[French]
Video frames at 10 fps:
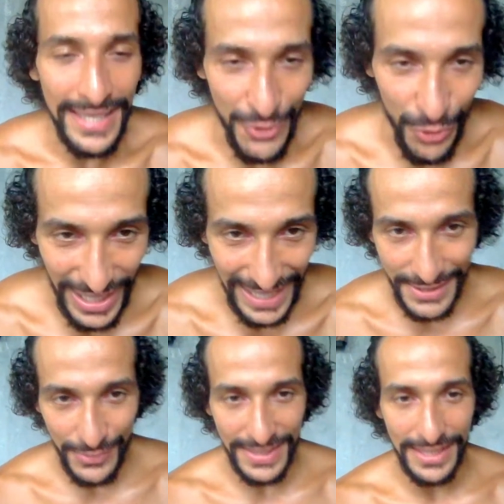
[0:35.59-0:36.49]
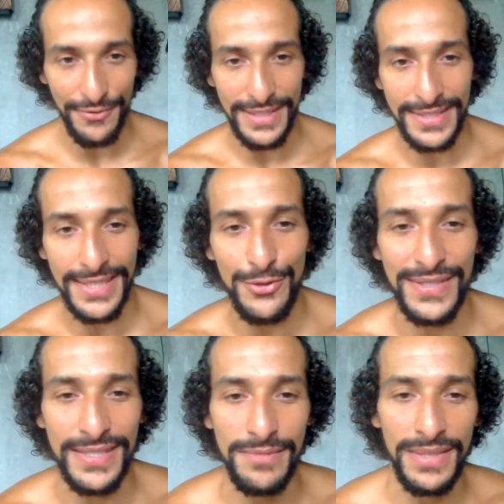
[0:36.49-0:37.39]
Donc la question de Stéphane, salut
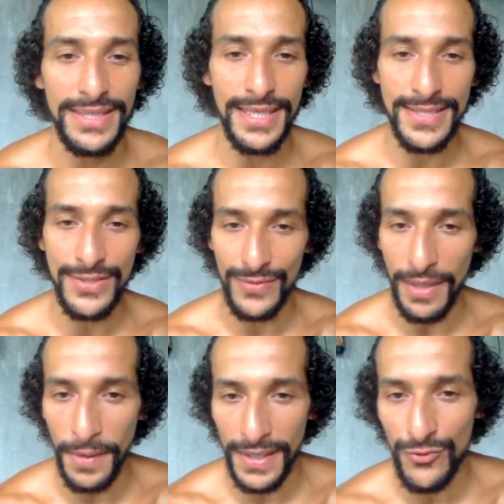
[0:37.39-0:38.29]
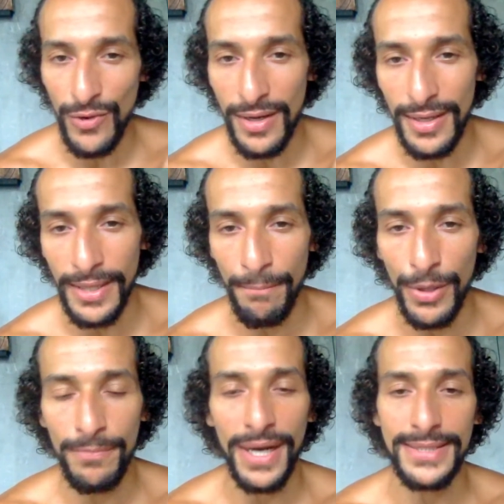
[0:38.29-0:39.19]
Slim, quelles sont d'après toi les
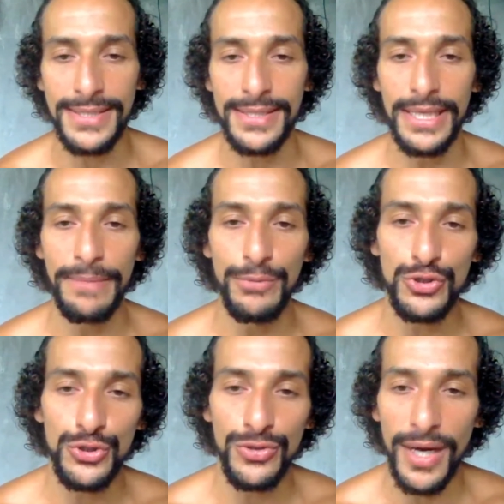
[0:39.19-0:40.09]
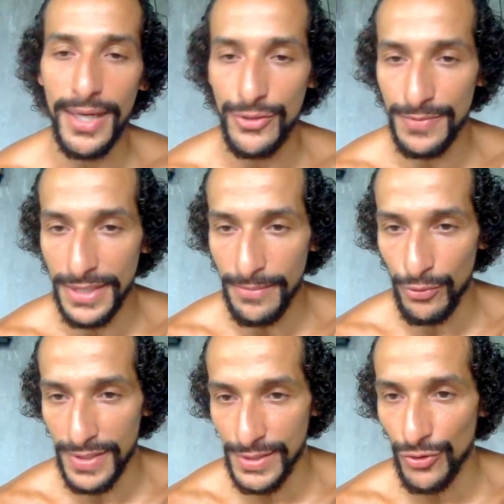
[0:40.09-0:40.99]
bonnes pratiques et postures à adopter
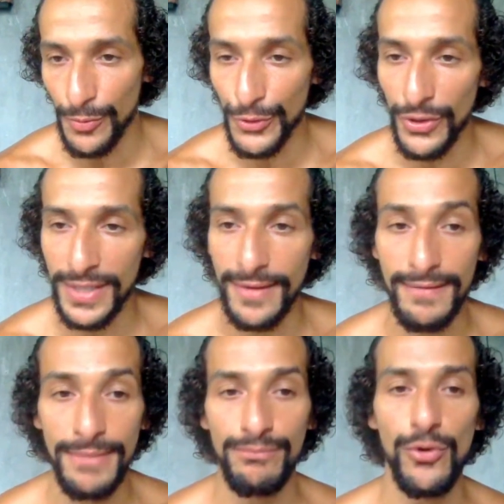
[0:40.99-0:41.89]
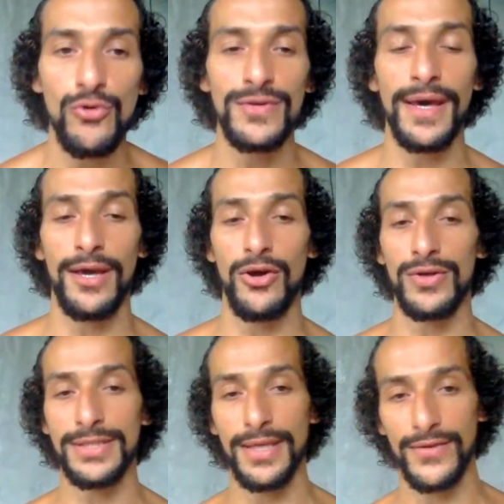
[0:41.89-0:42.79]
pour les entrepreneurs qui travaillent beaucoup derrière leur
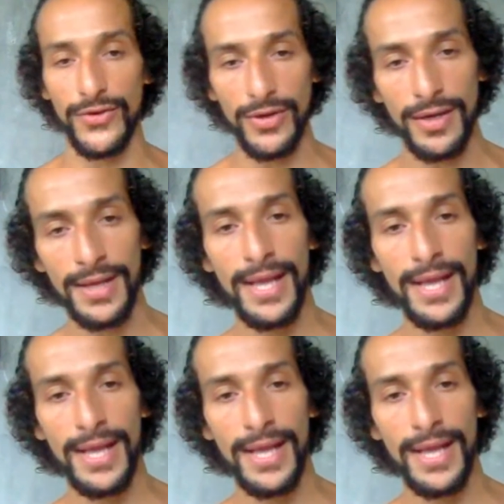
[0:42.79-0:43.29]
ordinateur